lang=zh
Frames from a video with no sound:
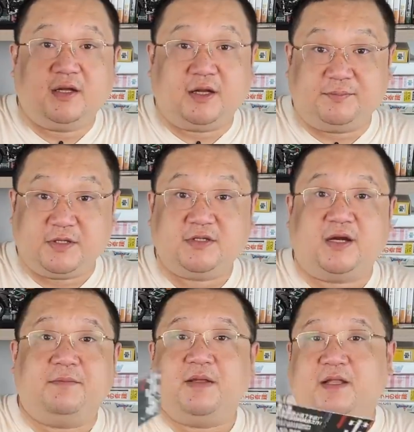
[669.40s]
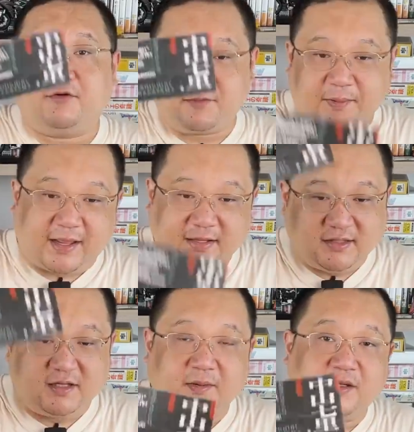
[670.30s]
呃评选啊，每年会排
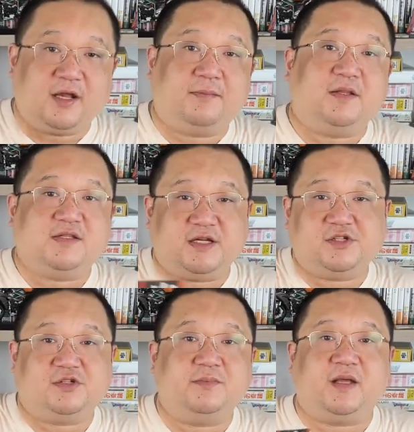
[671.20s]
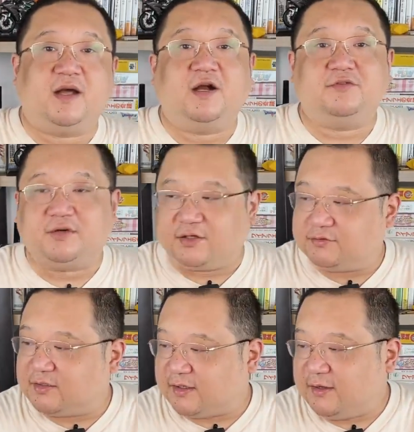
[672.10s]
第一本、第二本前十名啊，如何
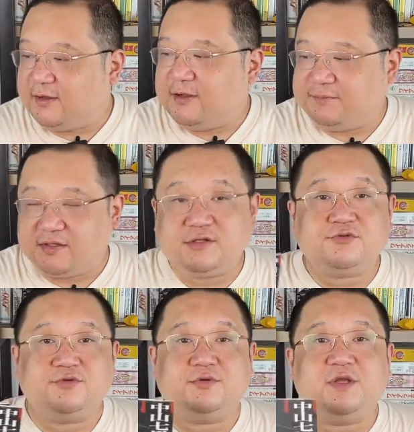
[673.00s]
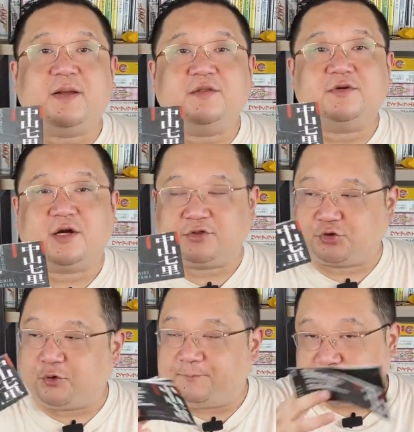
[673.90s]
如何评进去一般都是好
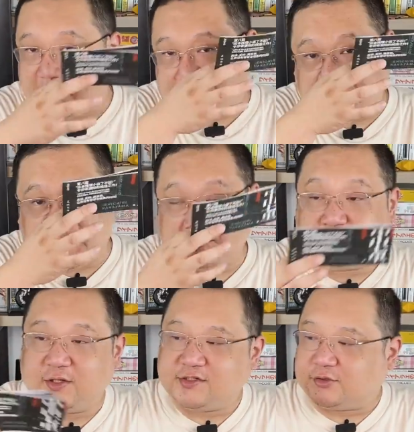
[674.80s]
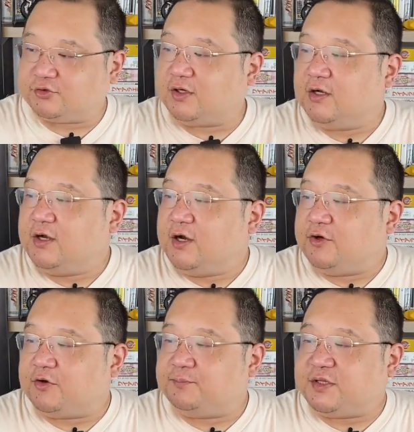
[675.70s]
书啊，都是好的推理小说。
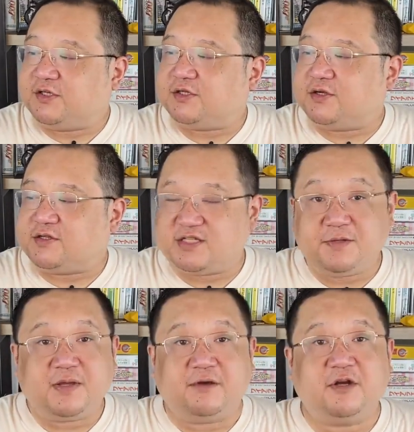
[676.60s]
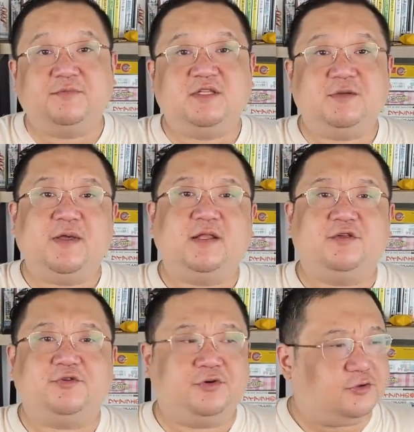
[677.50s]
说评选要激辩，为什么激辩呢？
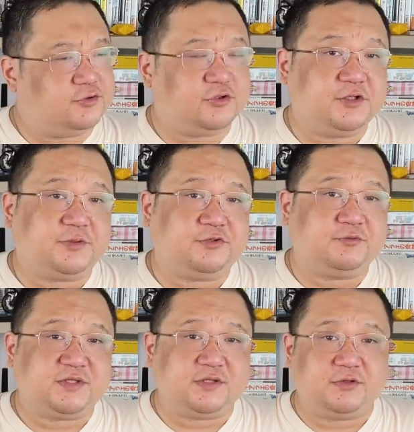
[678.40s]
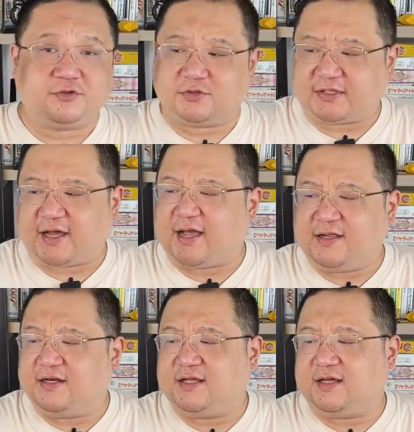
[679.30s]
就是有人说这本书不行，有人说太
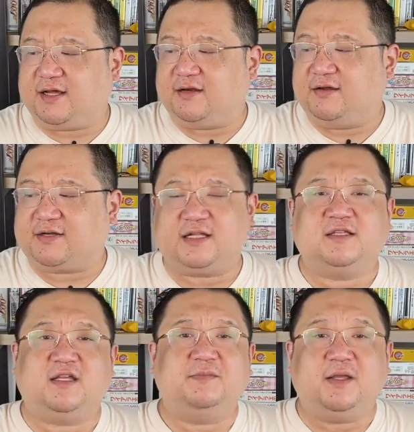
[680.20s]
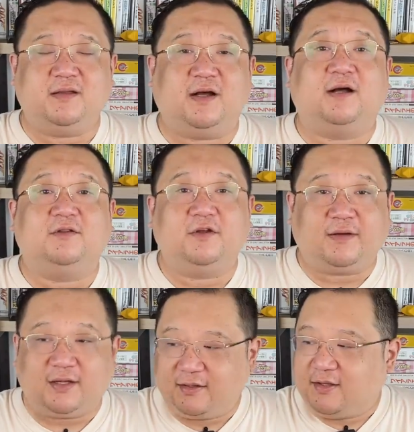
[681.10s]
厉害了，要给他第一名啊，对
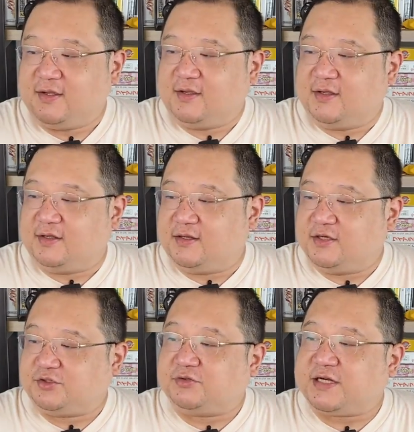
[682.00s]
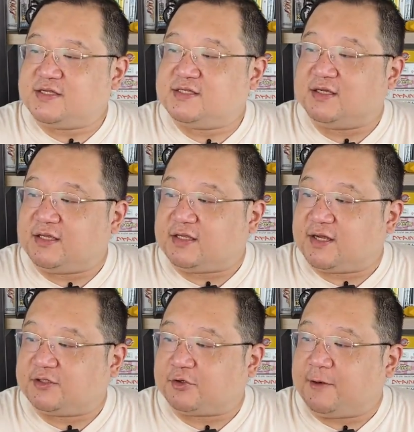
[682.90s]
吧？呃，中山七里
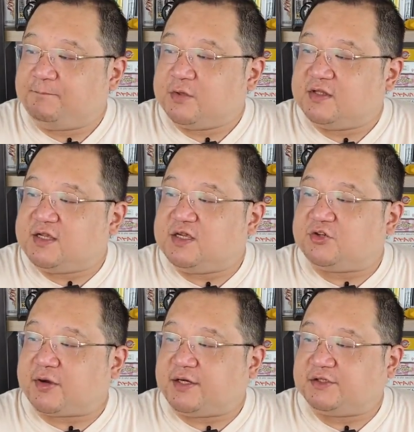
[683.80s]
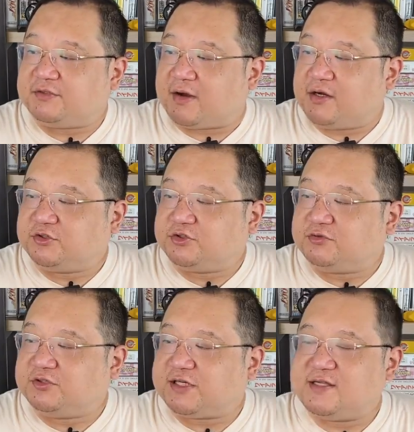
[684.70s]
的说《逆转之王》，
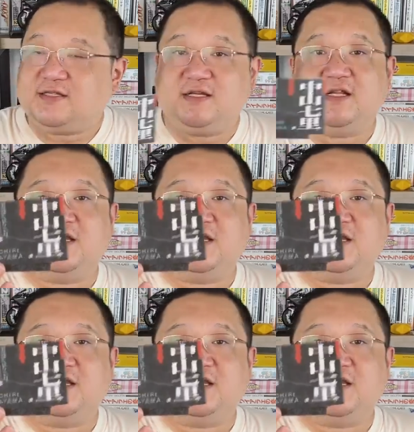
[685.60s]
中山七